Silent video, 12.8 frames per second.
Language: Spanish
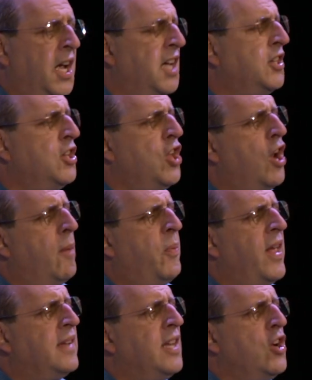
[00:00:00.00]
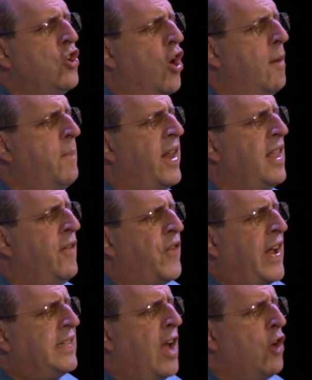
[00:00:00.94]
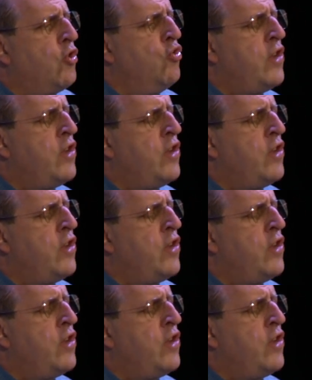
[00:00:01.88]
Eso no lo puede hacer un hombre disfrazado